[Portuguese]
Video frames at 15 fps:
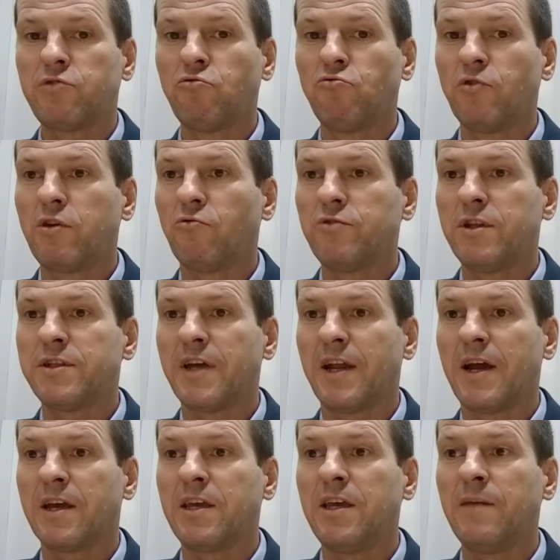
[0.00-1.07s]
Tudo que eu disser
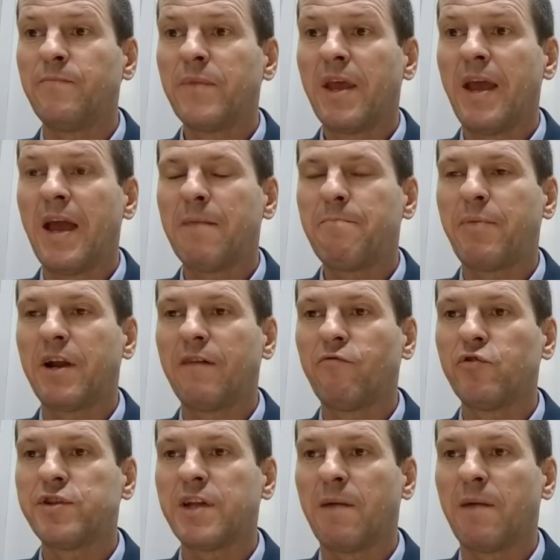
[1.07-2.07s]
aqui é para você